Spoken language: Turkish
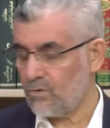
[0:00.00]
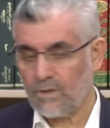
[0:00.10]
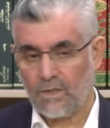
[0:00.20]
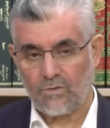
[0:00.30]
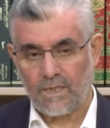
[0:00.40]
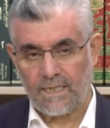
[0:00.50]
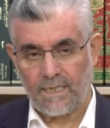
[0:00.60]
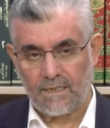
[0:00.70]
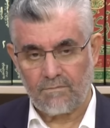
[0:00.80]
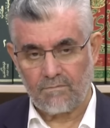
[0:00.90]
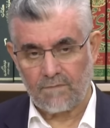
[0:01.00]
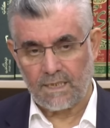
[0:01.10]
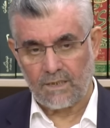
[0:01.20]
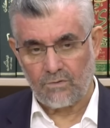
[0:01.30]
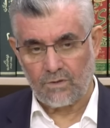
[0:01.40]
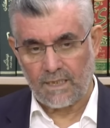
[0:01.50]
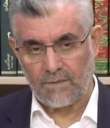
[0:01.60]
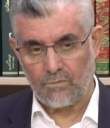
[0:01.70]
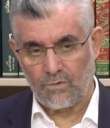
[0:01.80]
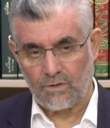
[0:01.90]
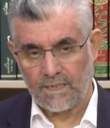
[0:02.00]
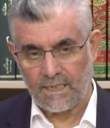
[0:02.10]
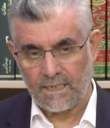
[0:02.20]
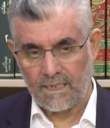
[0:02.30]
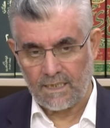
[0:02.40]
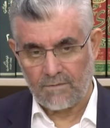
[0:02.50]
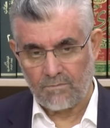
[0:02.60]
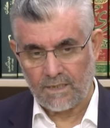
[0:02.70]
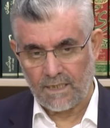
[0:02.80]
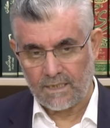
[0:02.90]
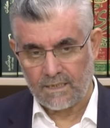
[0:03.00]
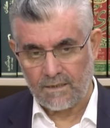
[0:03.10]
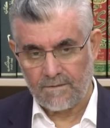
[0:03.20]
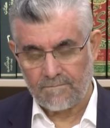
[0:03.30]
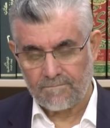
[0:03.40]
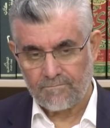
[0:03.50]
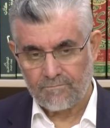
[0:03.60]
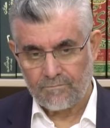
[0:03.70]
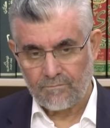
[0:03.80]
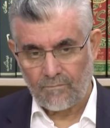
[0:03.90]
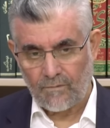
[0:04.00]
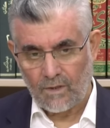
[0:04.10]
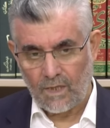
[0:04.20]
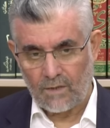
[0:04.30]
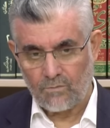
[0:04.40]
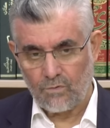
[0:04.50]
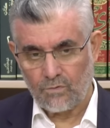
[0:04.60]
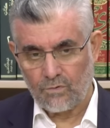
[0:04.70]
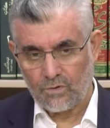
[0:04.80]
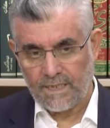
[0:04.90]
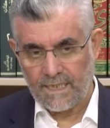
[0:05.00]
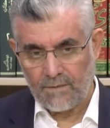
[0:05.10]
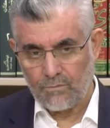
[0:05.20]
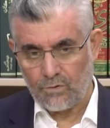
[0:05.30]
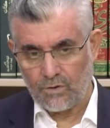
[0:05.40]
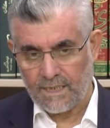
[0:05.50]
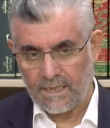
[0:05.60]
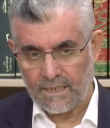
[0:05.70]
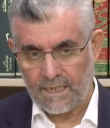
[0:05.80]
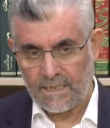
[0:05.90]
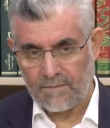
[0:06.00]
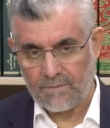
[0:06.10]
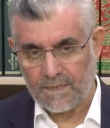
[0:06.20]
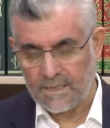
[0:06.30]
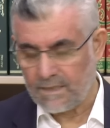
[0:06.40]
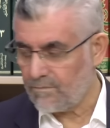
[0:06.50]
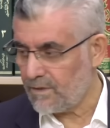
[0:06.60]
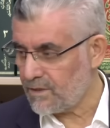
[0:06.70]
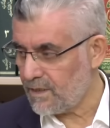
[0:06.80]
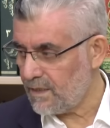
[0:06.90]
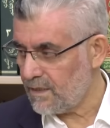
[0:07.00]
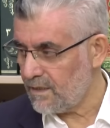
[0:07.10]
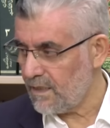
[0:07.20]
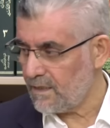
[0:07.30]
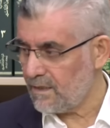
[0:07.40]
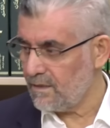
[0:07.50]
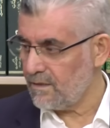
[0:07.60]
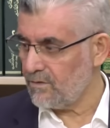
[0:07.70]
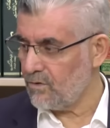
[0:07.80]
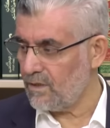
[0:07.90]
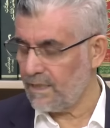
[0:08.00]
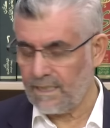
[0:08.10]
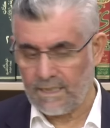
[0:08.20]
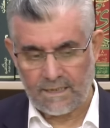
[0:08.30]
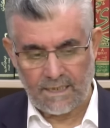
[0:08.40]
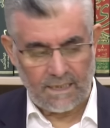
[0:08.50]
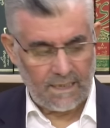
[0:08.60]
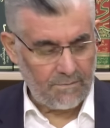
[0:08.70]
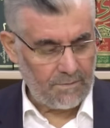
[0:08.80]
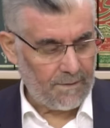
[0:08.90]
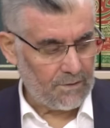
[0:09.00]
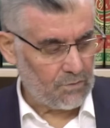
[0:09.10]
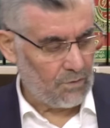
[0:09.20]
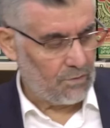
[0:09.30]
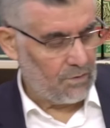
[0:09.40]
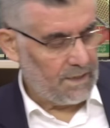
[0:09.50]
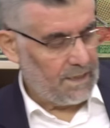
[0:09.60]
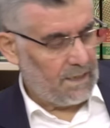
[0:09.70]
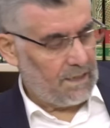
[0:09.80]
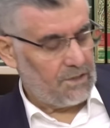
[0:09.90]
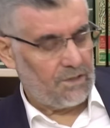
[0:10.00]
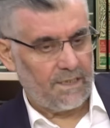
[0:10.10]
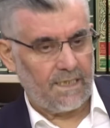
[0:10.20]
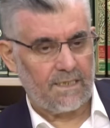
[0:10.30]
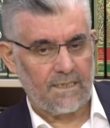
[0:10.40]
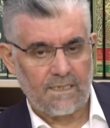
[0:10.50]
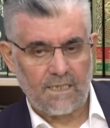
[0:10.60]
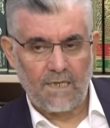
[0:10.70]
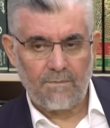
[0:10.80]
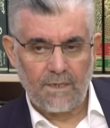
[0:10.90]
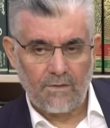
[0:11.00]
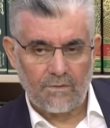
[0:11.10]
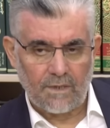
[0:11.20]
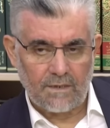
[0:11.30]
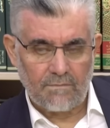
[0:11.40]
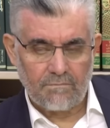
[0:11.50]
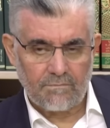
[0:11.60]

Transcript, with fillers: ondan sonra geldim yine Türkiye'nin büyük zenginlerden bir tanesi. Yani bu Türkiye'nin en büyük zenginlerden birisinin başkanlığındaydı. Yolda gelirken gene bir petrol şirketinin sahibine uğradım.